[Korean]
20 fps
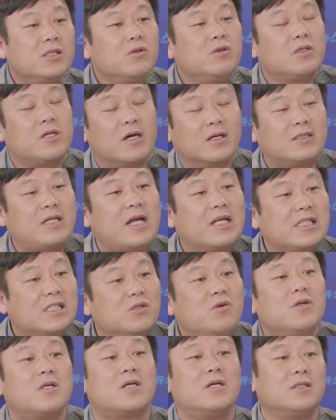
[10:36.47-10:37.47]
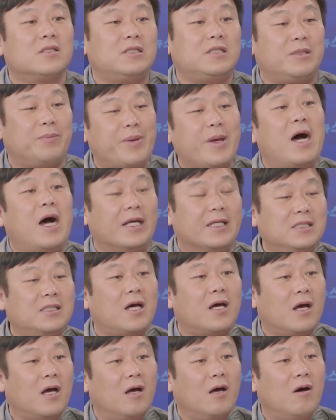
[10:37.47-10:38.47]
경찰이 신고들은 집회가
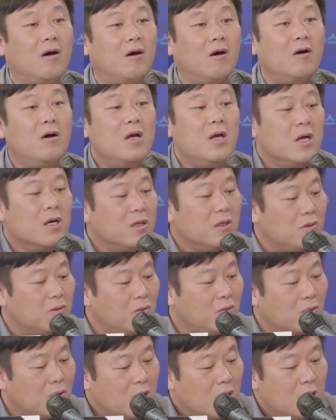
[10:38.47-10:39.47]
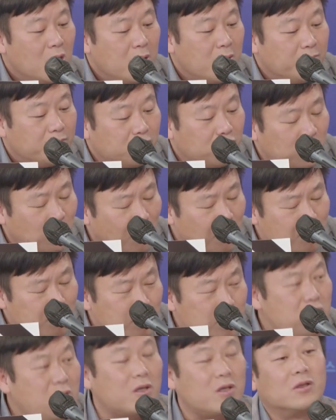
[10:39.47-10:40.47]
아니잖아요. 음. 그리고
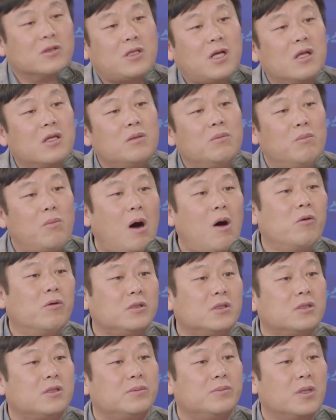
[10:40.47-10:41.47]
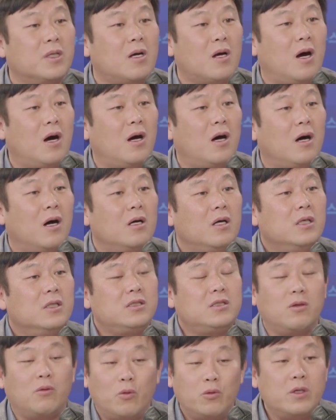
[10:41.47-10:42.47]
전부 다 경찰들은 뭐 하고 있었습니까?
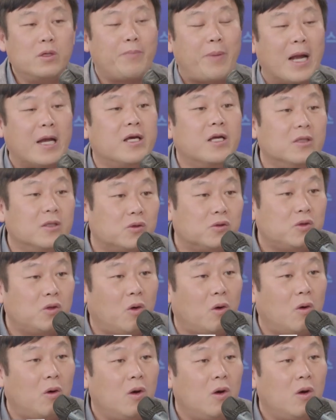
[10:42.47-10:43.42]
오늘 밝혀졌죠.